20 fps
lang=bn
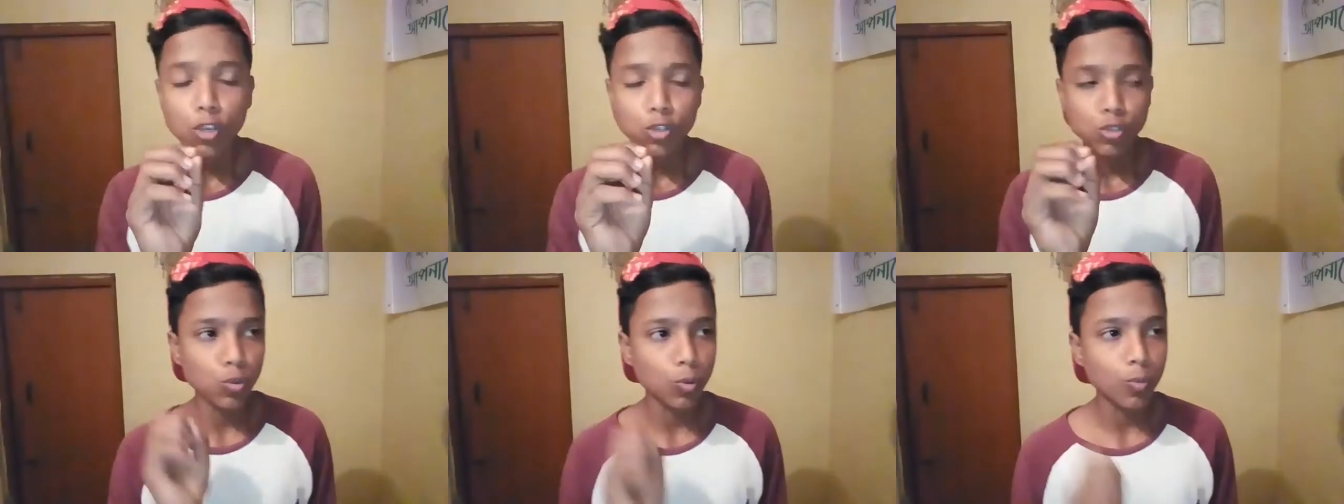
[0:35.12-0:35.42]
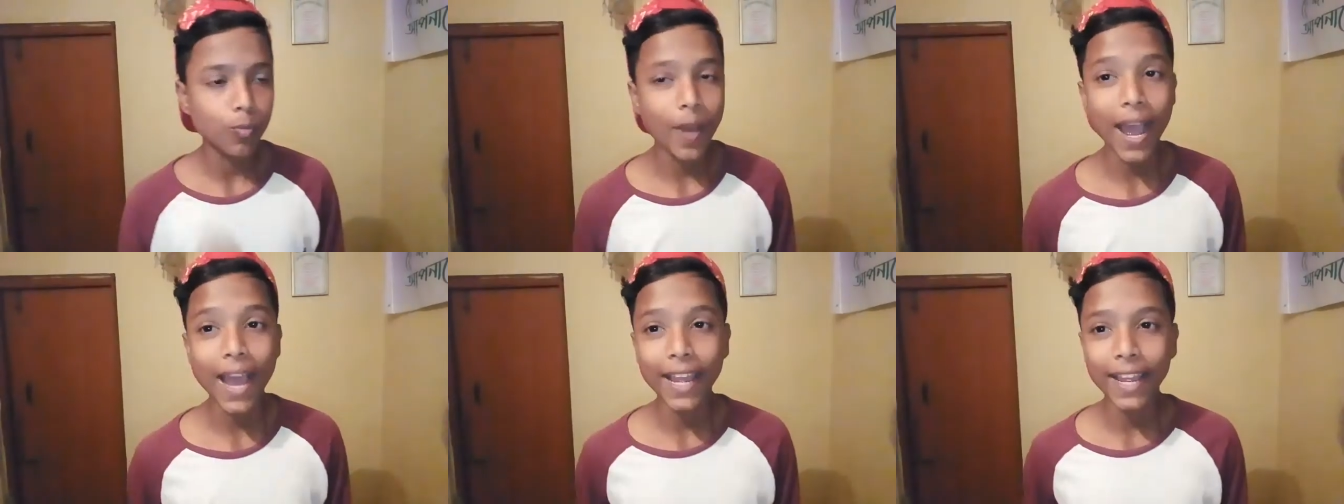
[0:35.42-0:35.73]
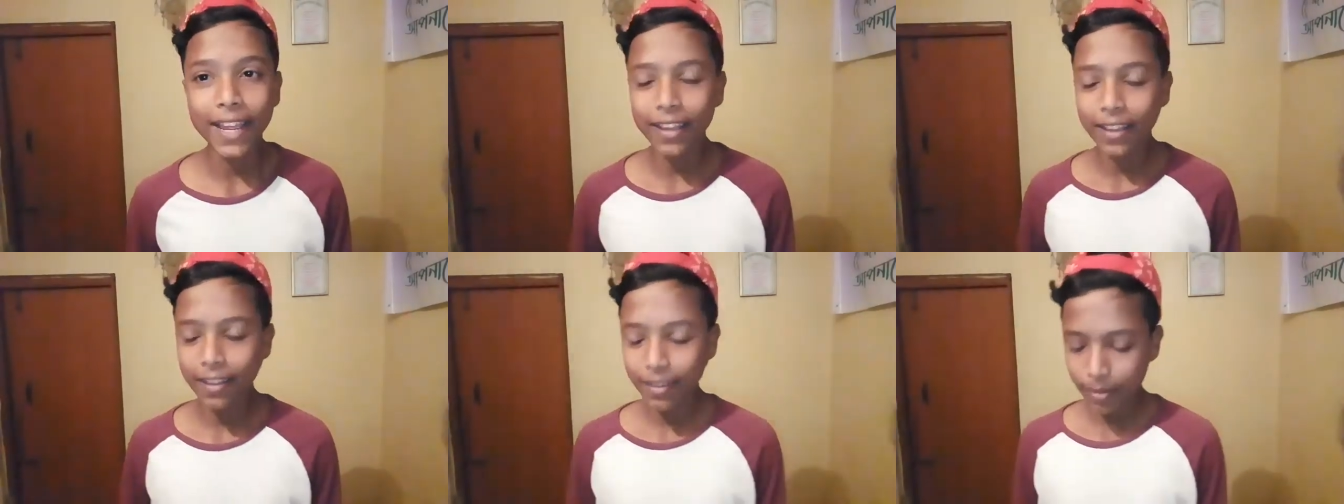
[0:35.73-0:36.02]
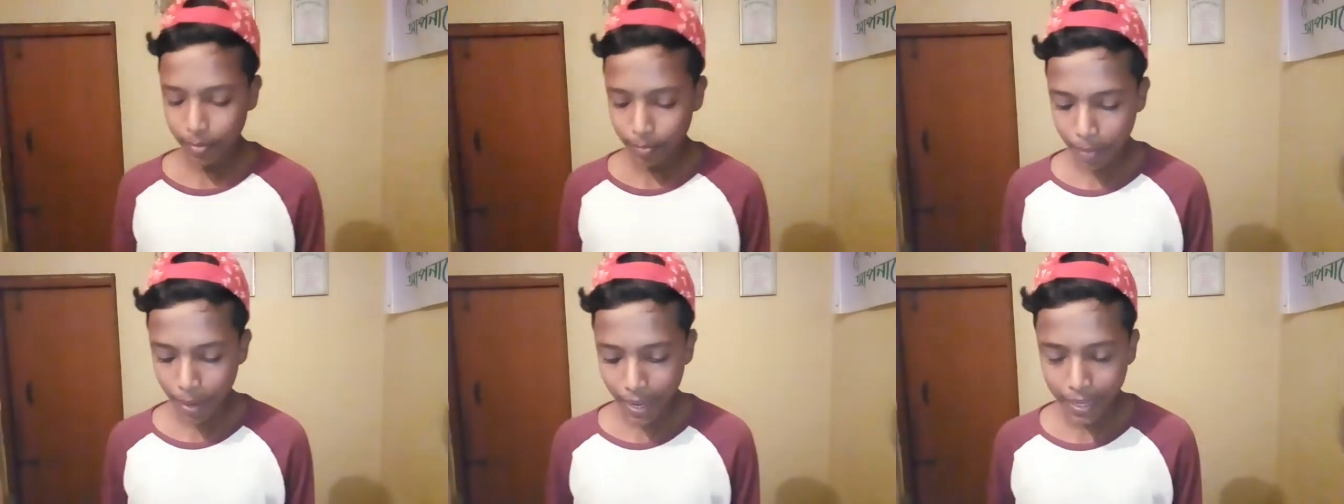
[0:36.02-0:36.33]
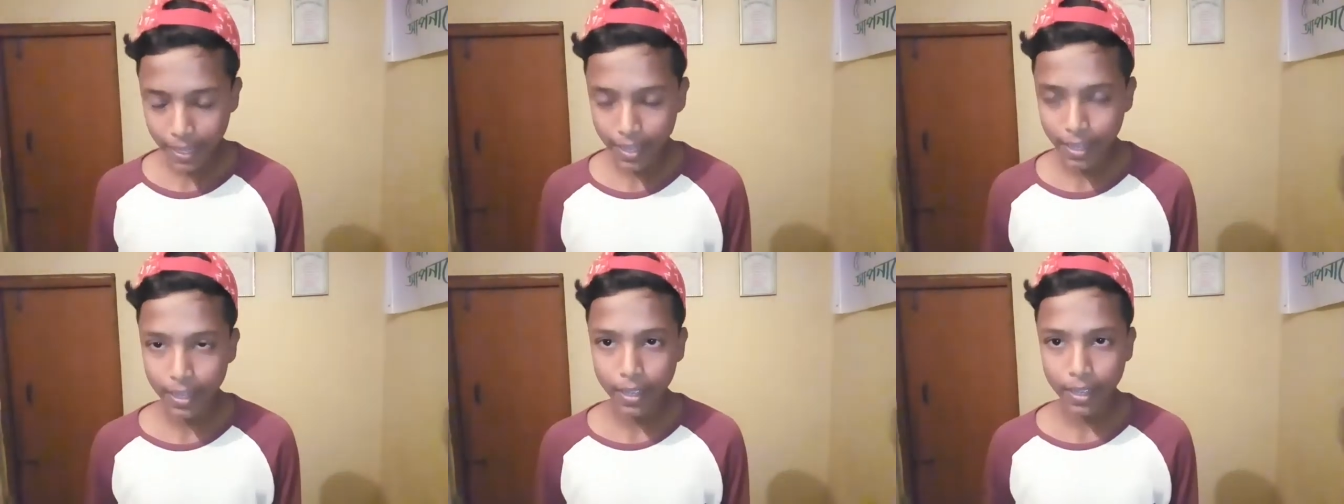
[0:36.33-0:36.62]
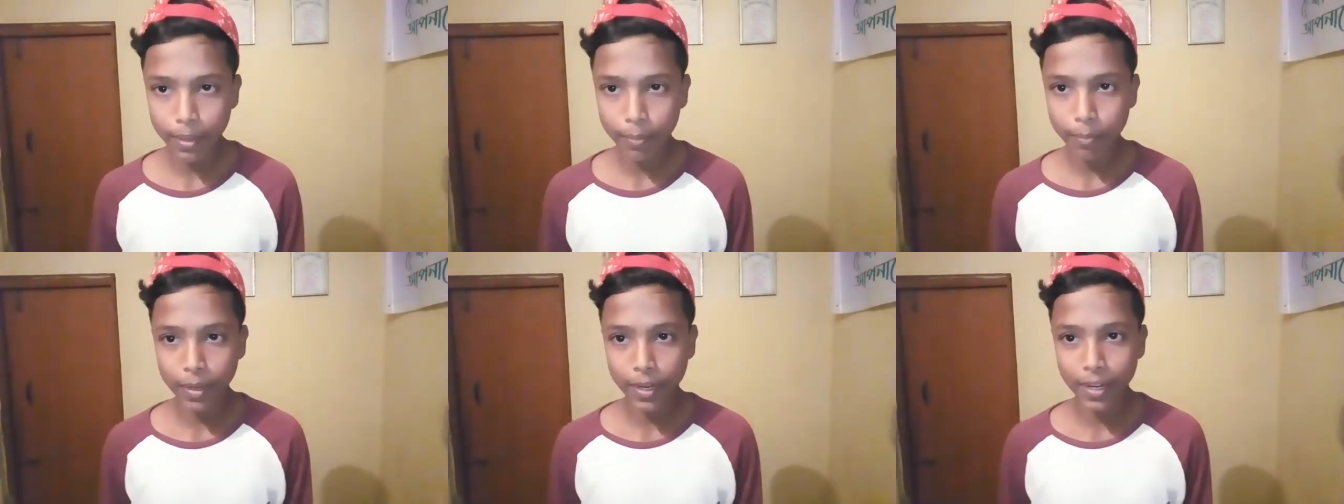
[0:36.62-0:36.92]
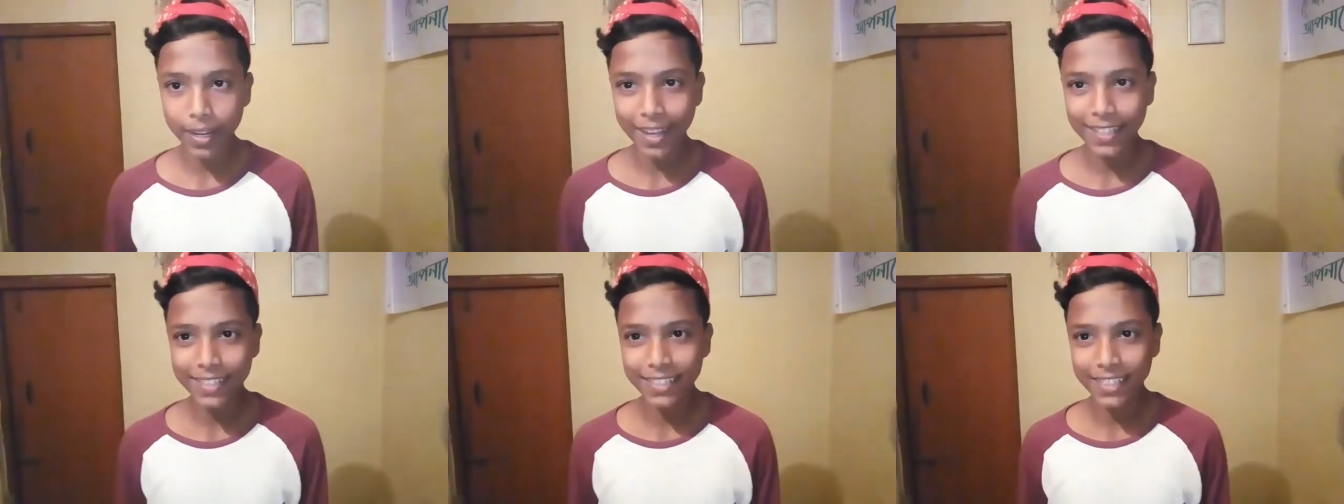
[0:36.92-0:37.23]
সো ভাই ভাইকে
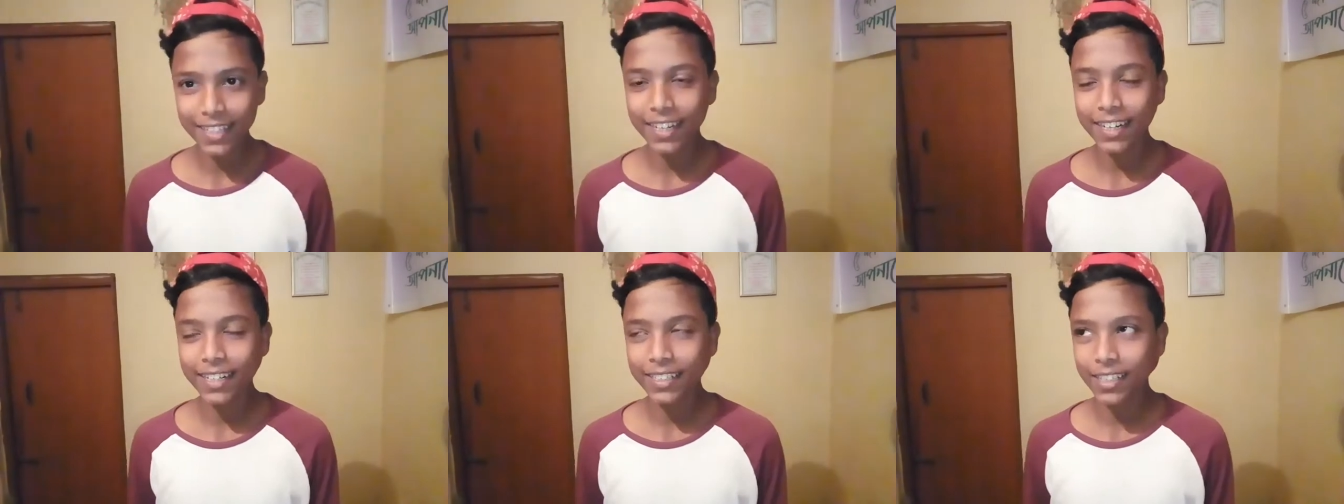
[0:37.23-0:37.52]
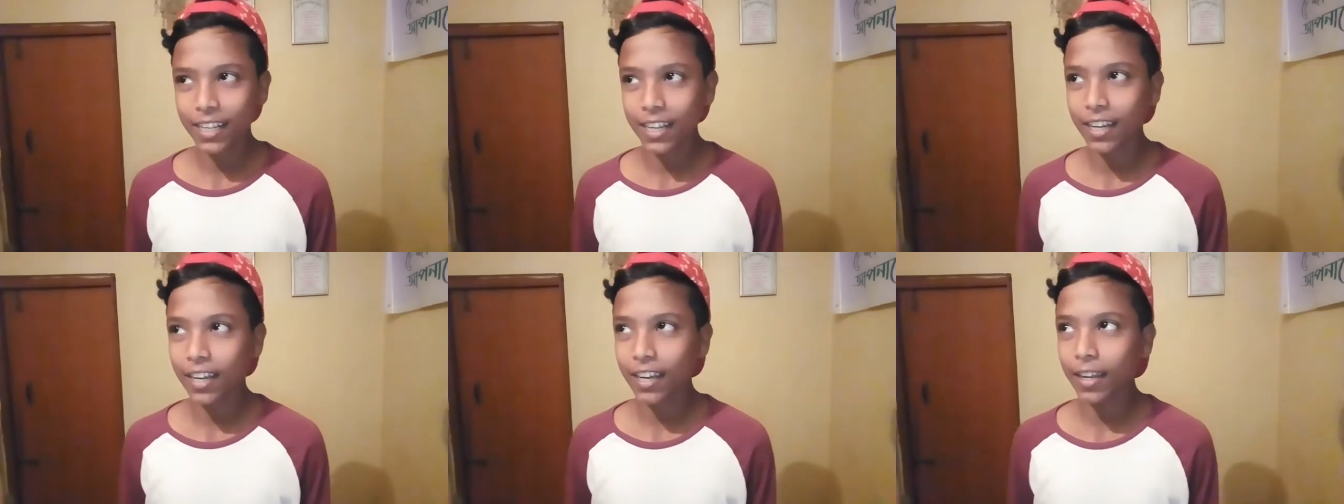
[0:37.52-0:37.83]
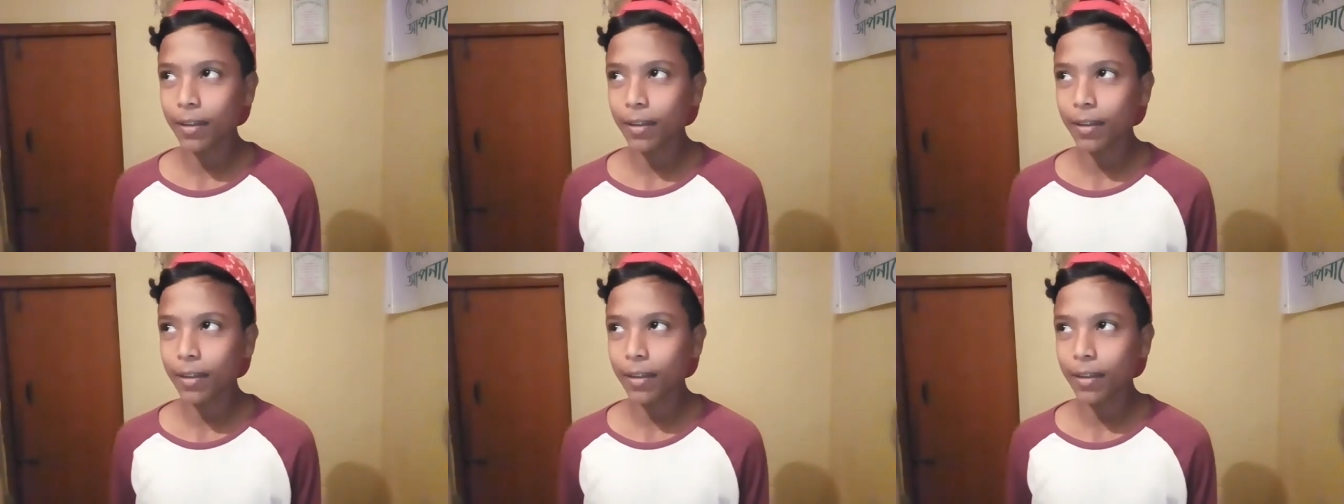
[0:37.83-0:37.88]
মানে আজকে একটা